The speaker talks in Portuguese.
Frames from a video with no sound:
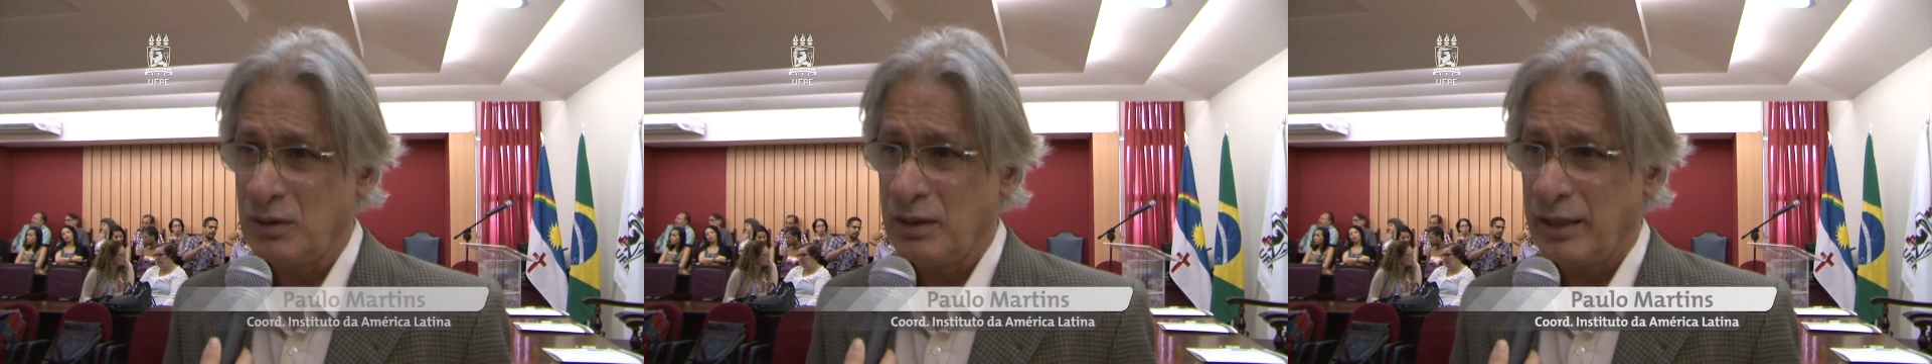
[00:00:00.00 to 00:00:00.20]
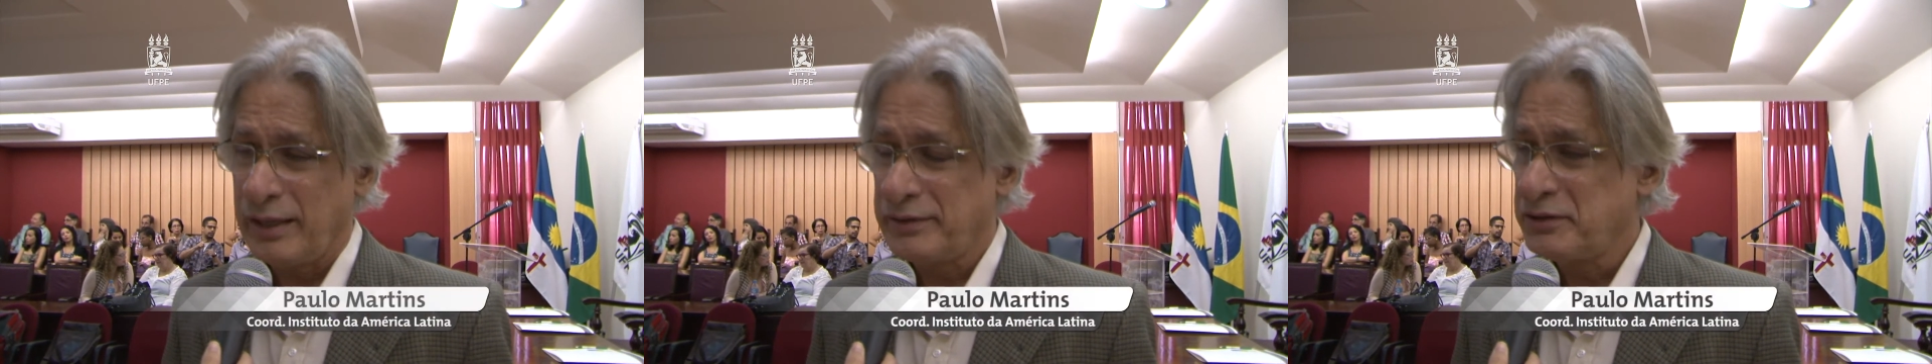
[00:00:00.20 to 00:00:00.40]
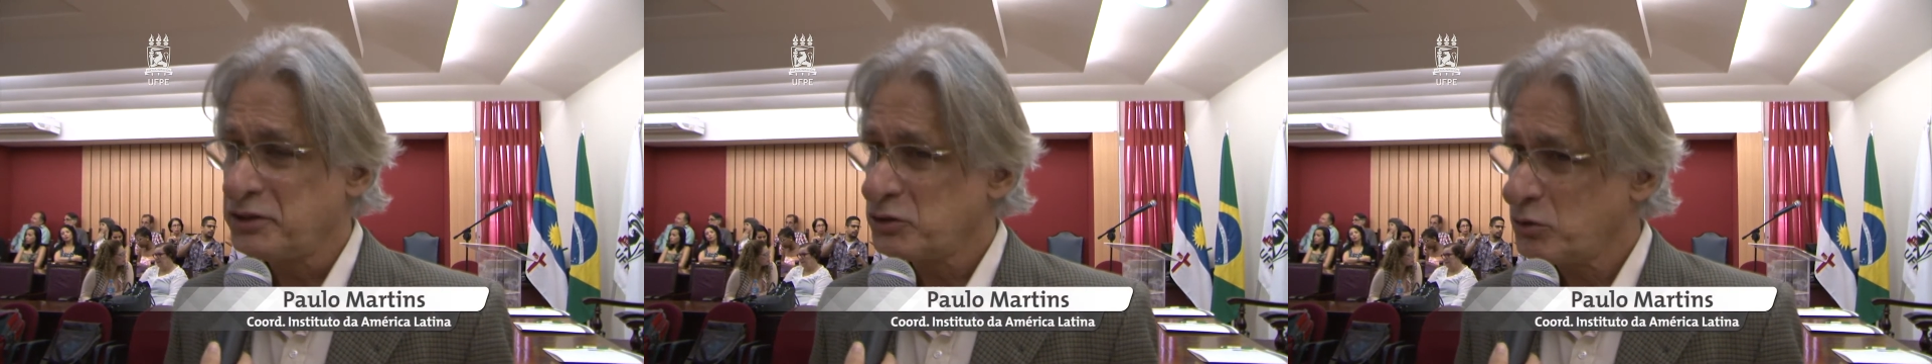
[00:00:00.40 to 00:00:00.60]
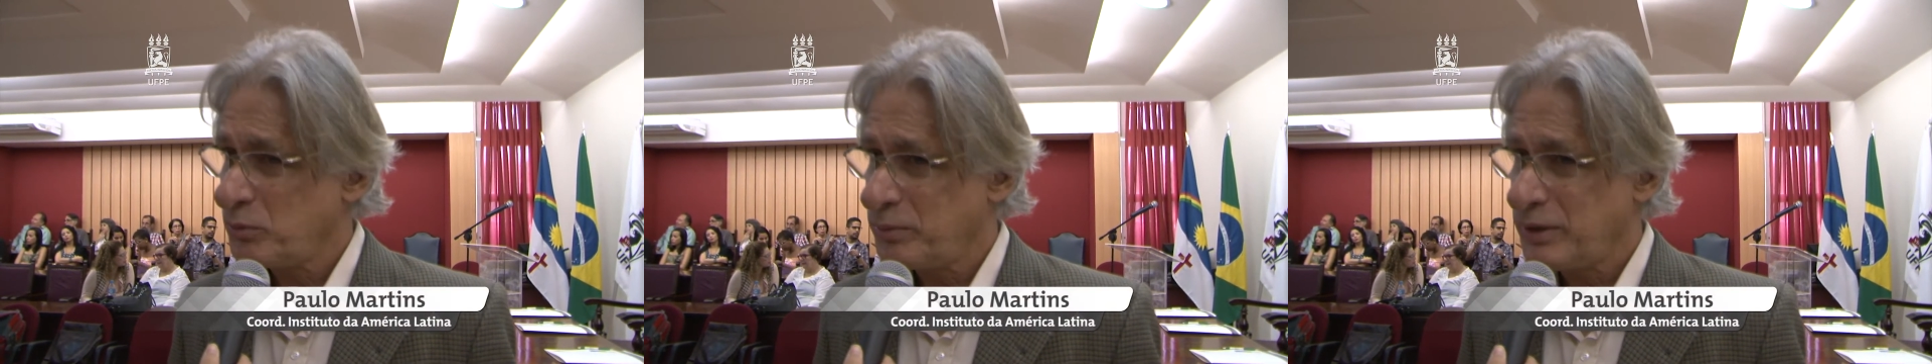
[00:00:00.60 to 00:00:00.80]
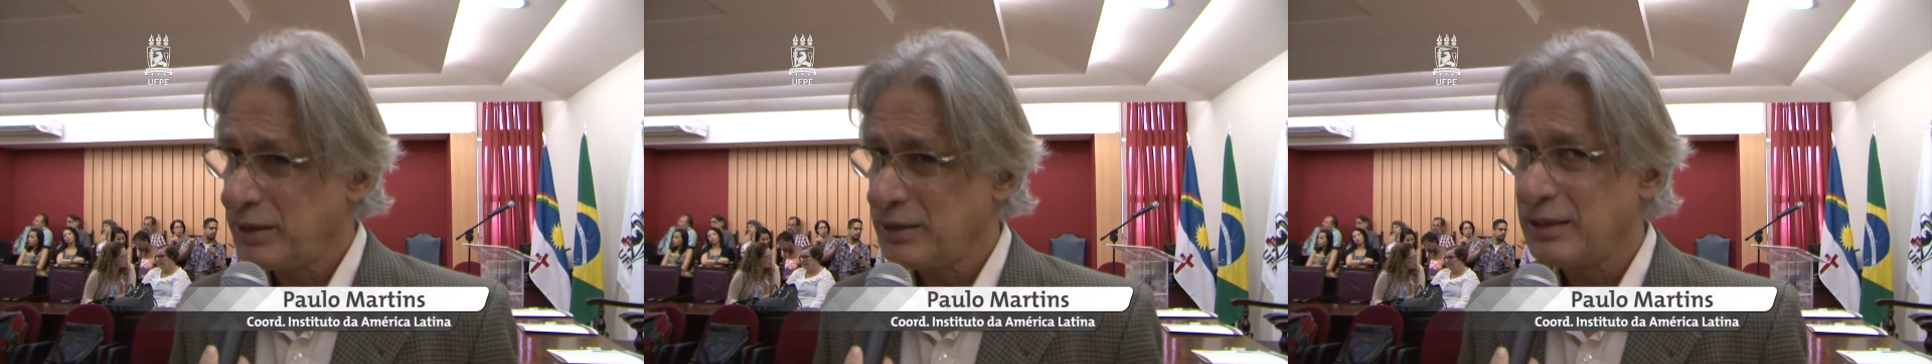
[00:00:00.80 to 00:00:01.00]
é
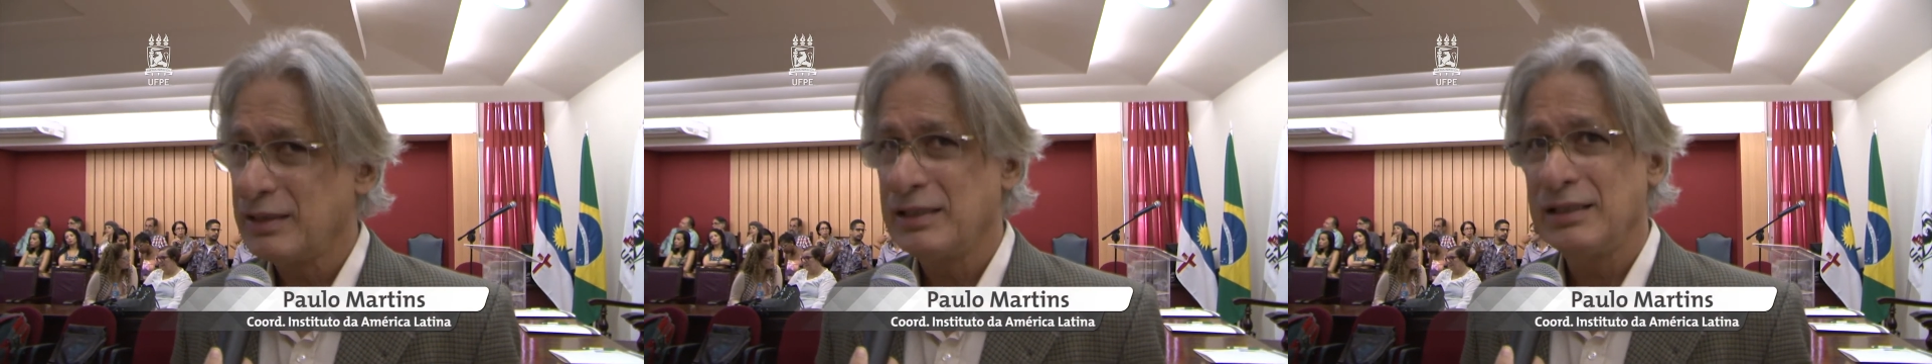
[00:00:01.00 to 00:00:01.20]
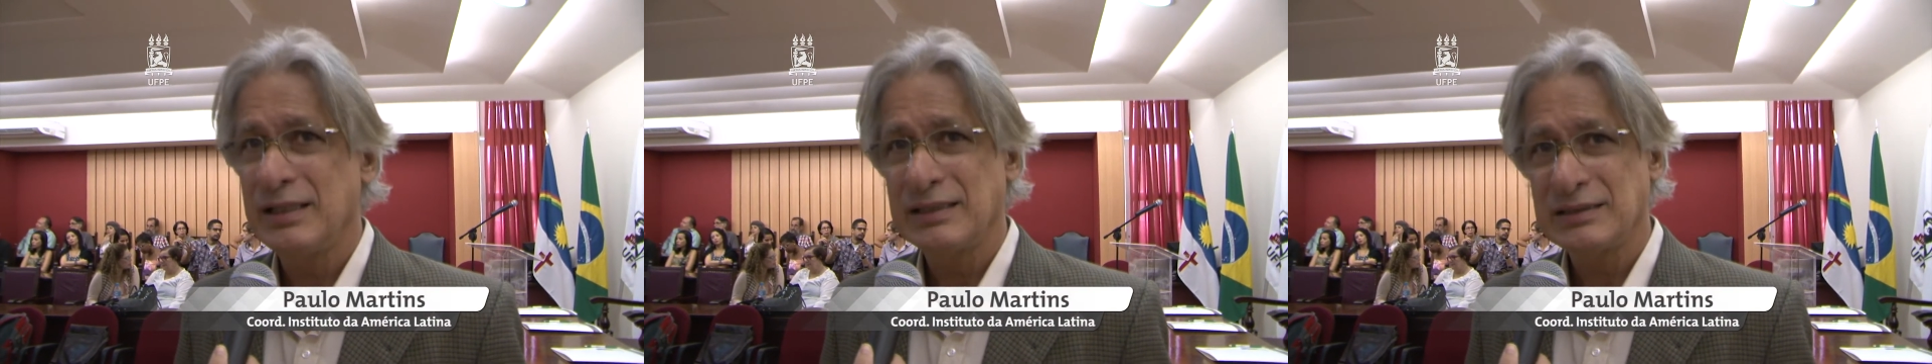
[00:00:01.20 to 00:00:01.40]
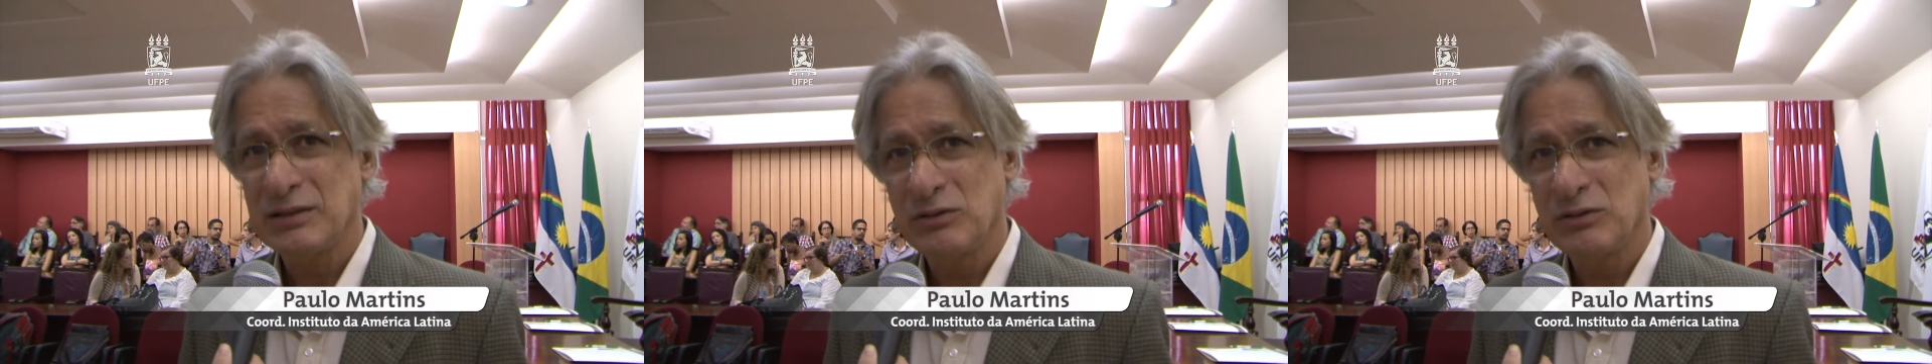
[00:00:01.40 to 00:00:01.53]
descobrir que aqui nessa